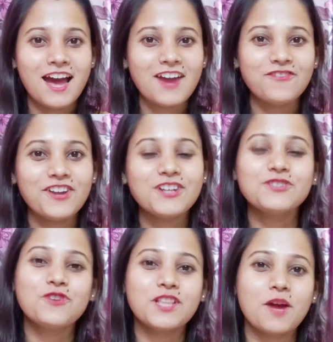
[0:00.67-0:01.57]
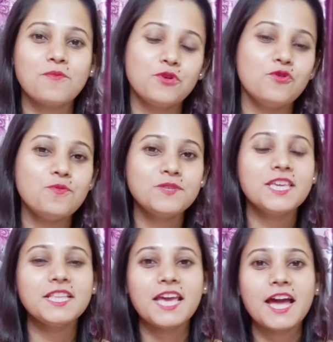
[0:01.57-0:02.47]
হাই ফ্রেন্ডস ওয়েলকাম টু রূপ
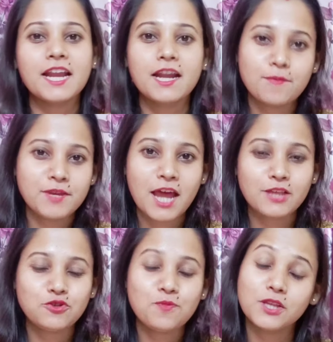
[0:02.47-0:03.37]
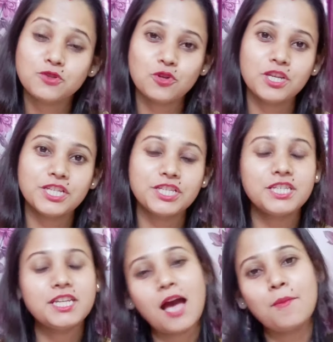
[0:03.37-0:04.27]
স্কিন কেয়ার আর আমি রাজরূপা চলে
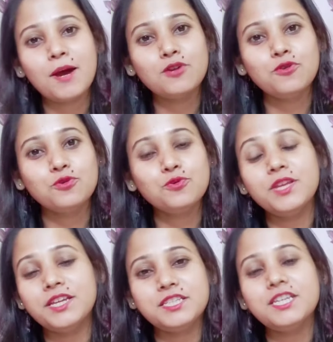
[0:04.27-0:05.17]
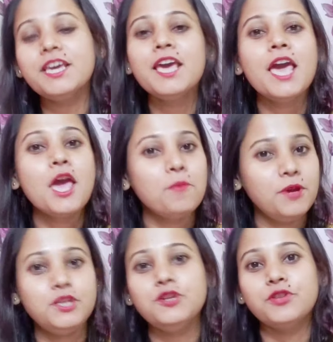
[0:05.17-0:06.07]
এসেছি আবার নতুন একটি
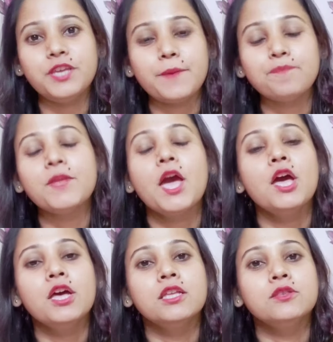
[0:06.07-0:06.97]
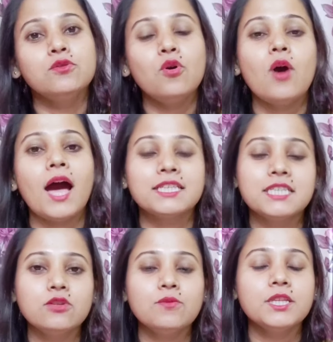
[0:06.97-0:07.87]
ভিডিও নিয়ে তো
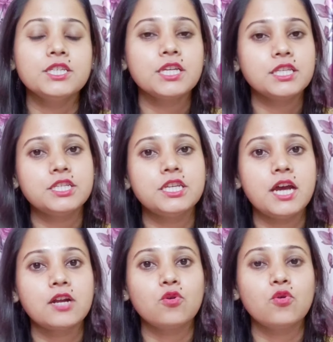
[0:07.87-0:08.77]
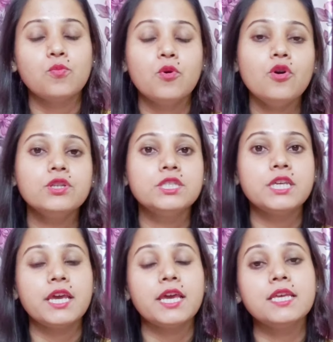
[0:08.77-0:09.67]
আজকে তোমাদের সাথে শেয়ার করব
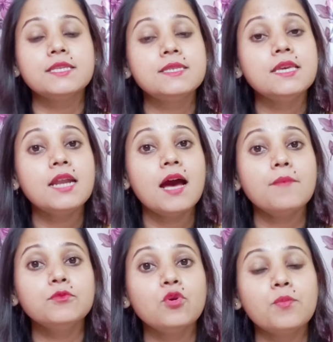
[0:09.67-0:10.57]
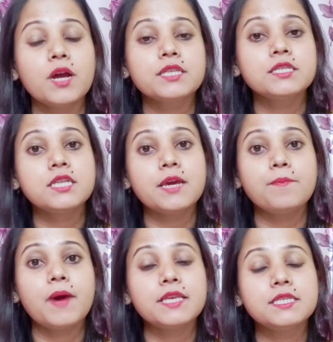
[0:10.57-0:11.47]
যে সিরাম তোমরা স্টেপ
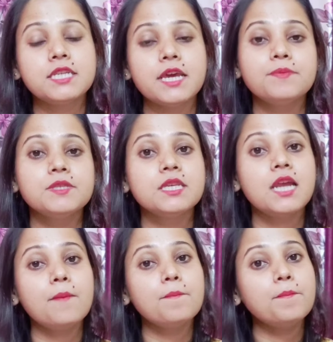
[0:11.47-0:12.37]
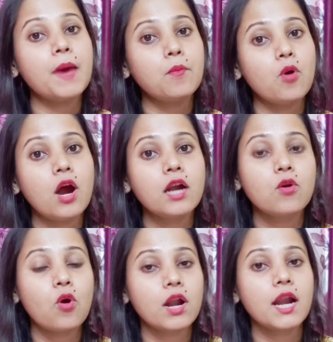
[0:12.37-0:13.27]
বাই স্টেপ সিরাম ব্যবহার
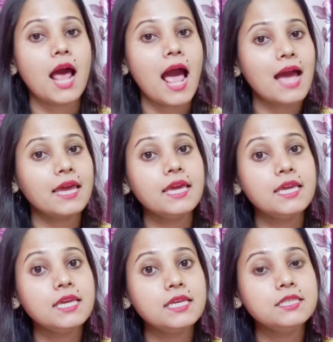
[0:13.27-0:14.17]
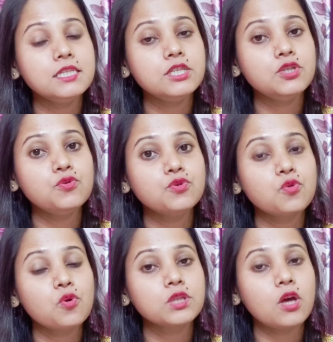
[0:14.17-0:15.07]
করার আগে কি জিনিস ইউজ
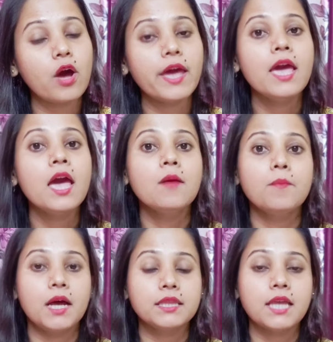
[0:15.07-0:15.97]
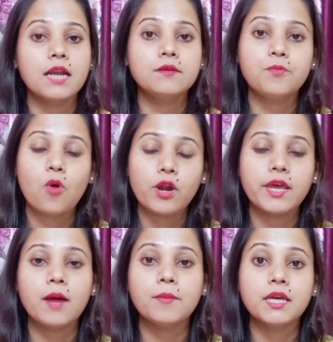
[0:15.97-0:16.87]
করতে হয় বা তারপরে
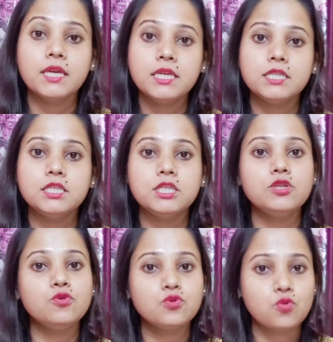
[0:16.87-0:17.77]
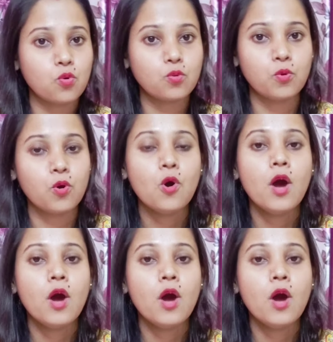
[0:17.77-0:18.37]
আমরা কি কি জিনিস ইউজ করব।